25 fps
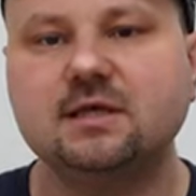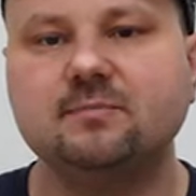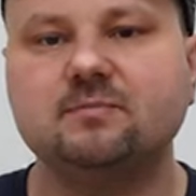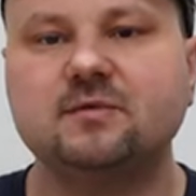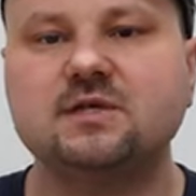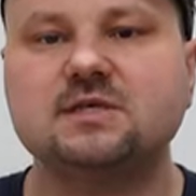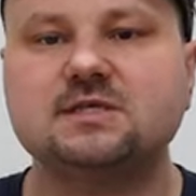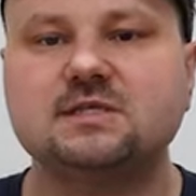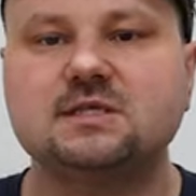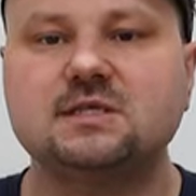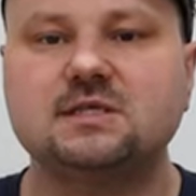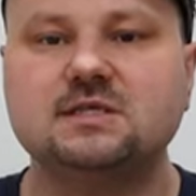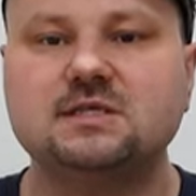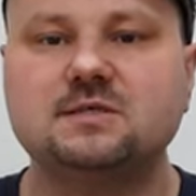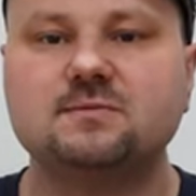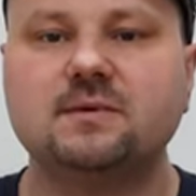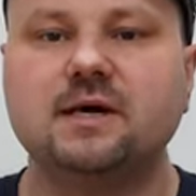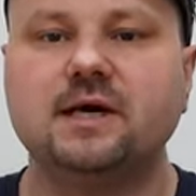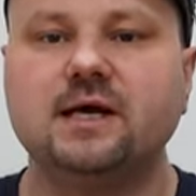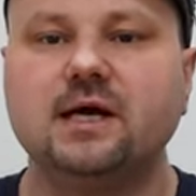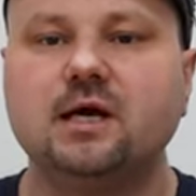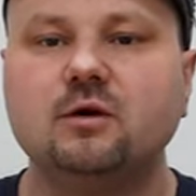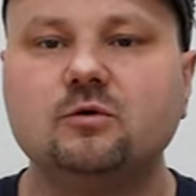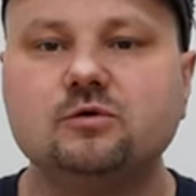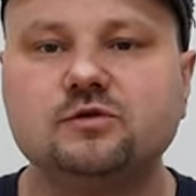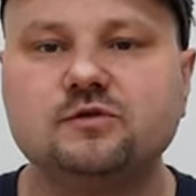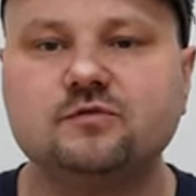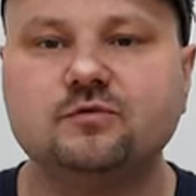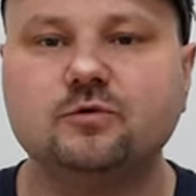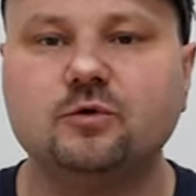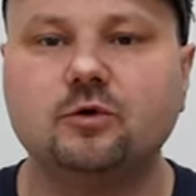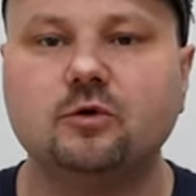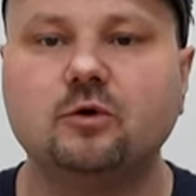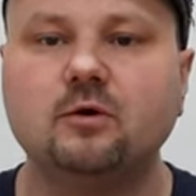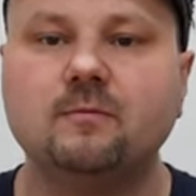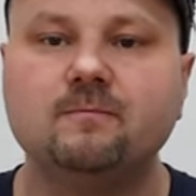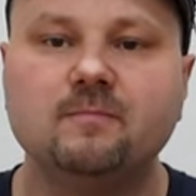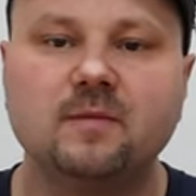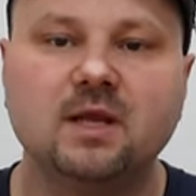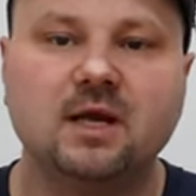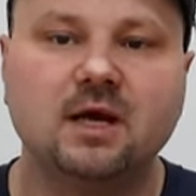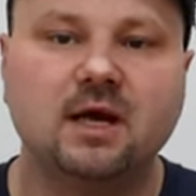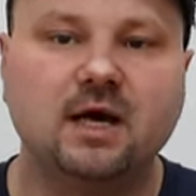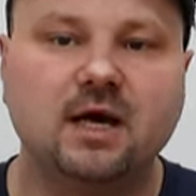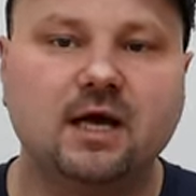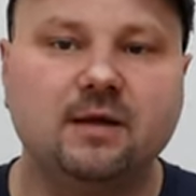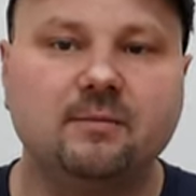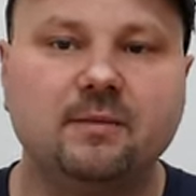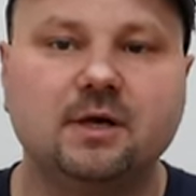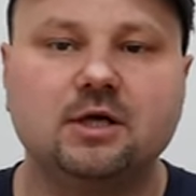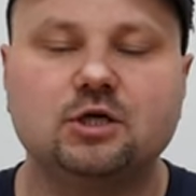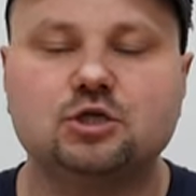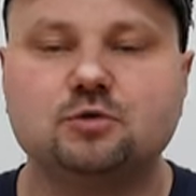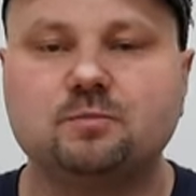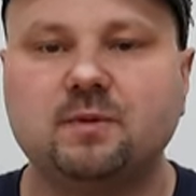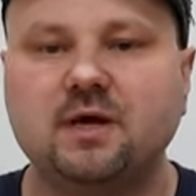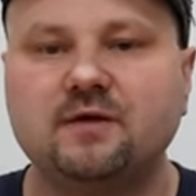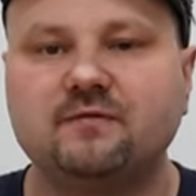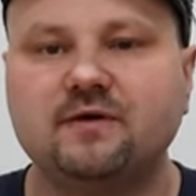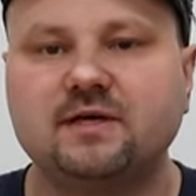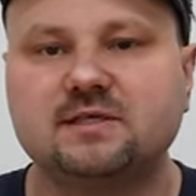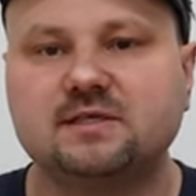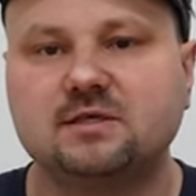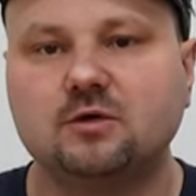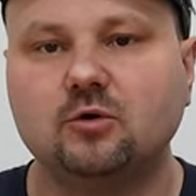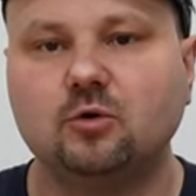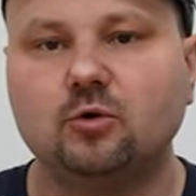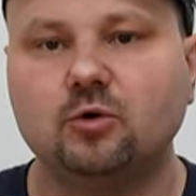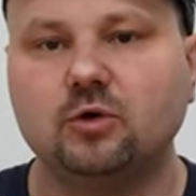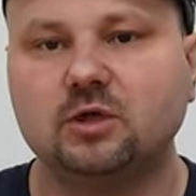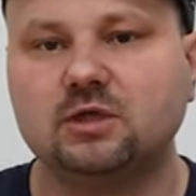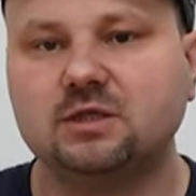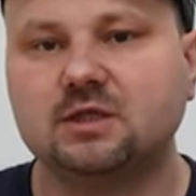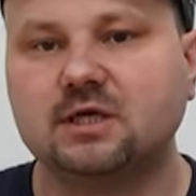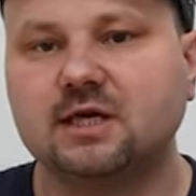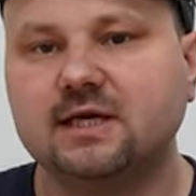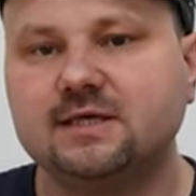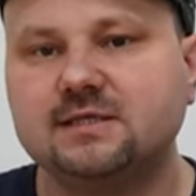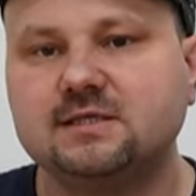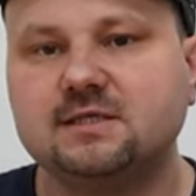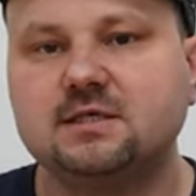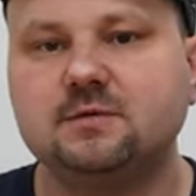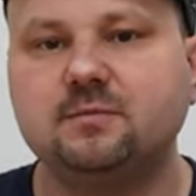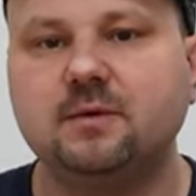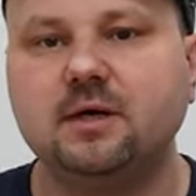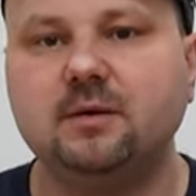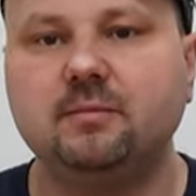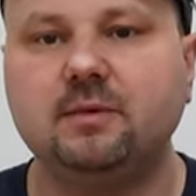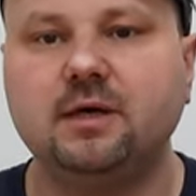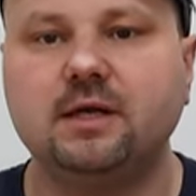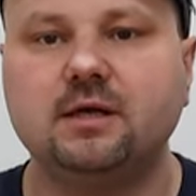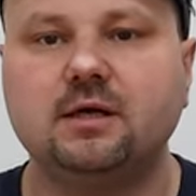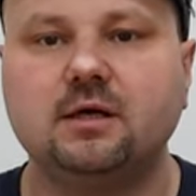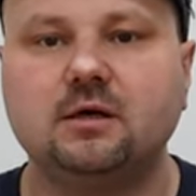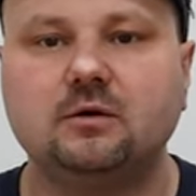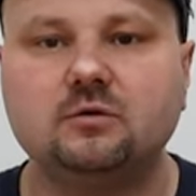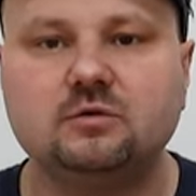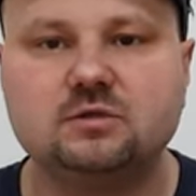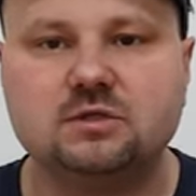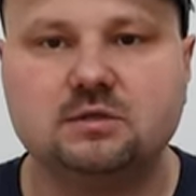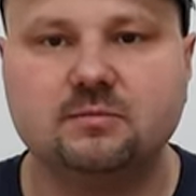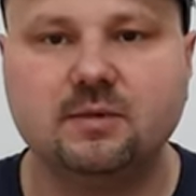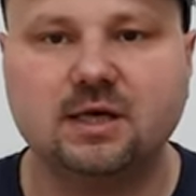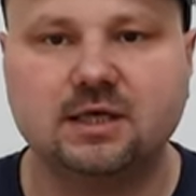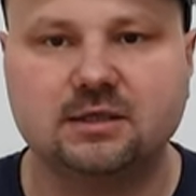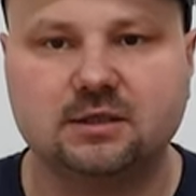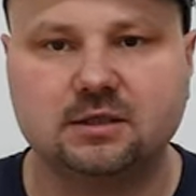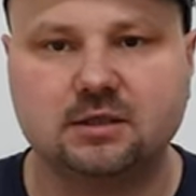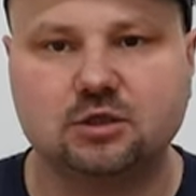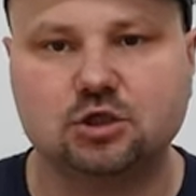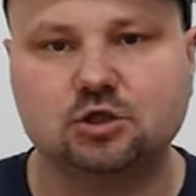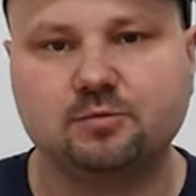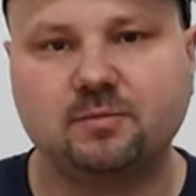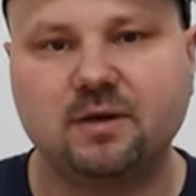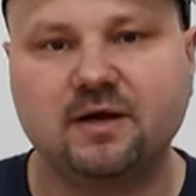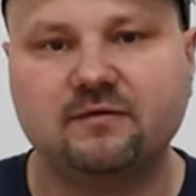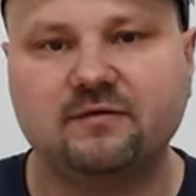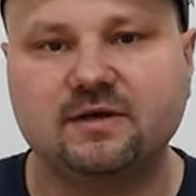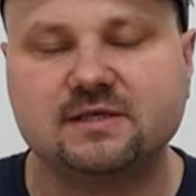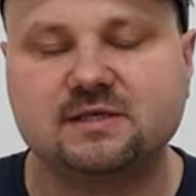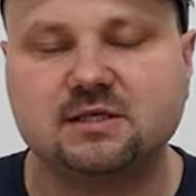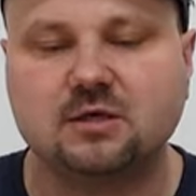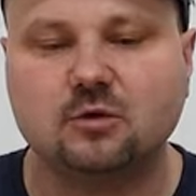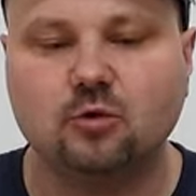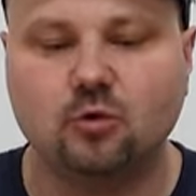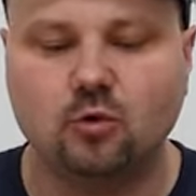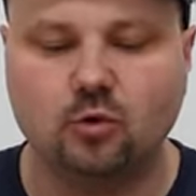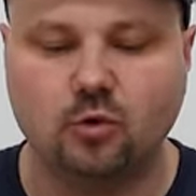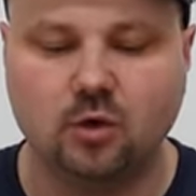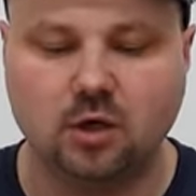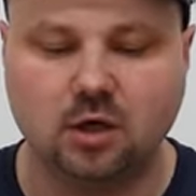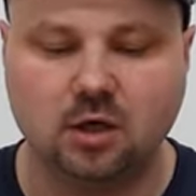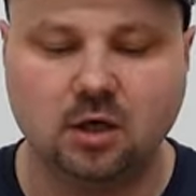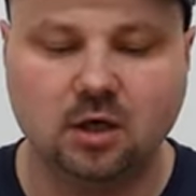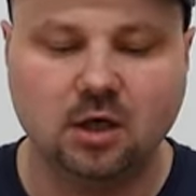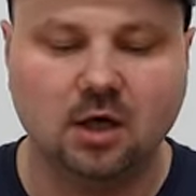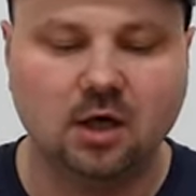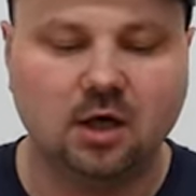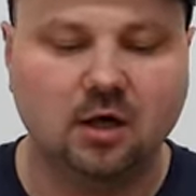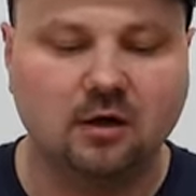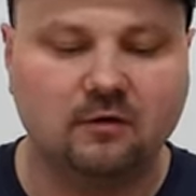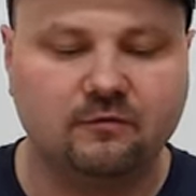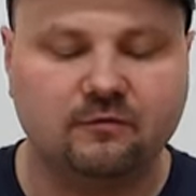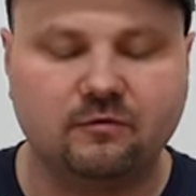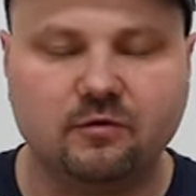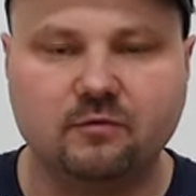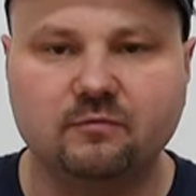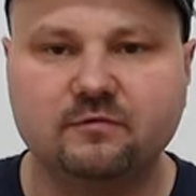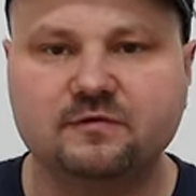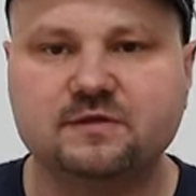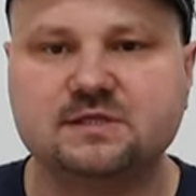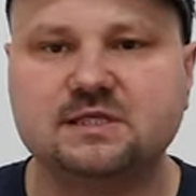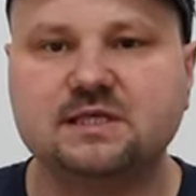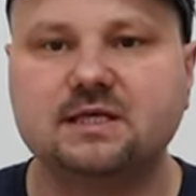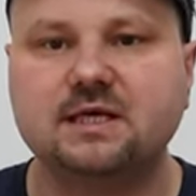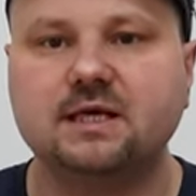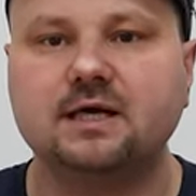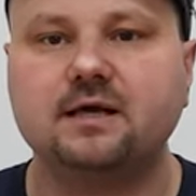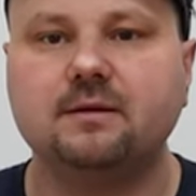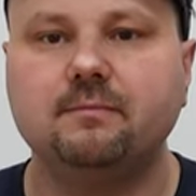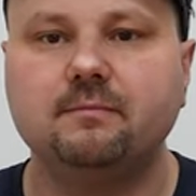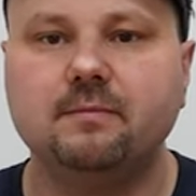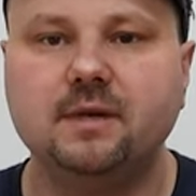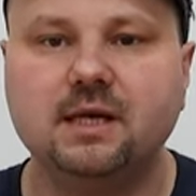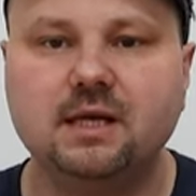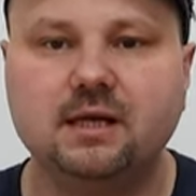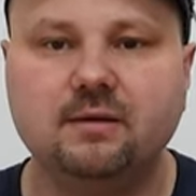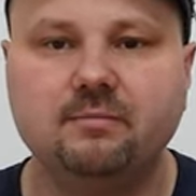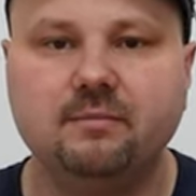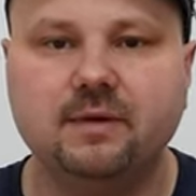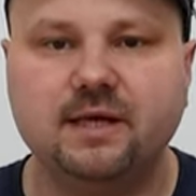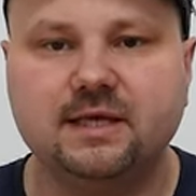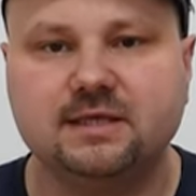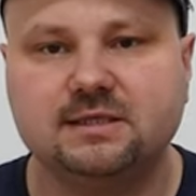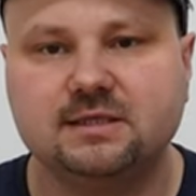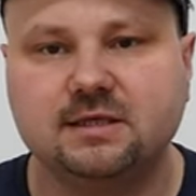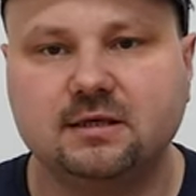gibt es in zwei Ausführungen, einmal Sperrwasserhöhe 30 mm und zum anderen Sperrwasserhöhe 50 mm.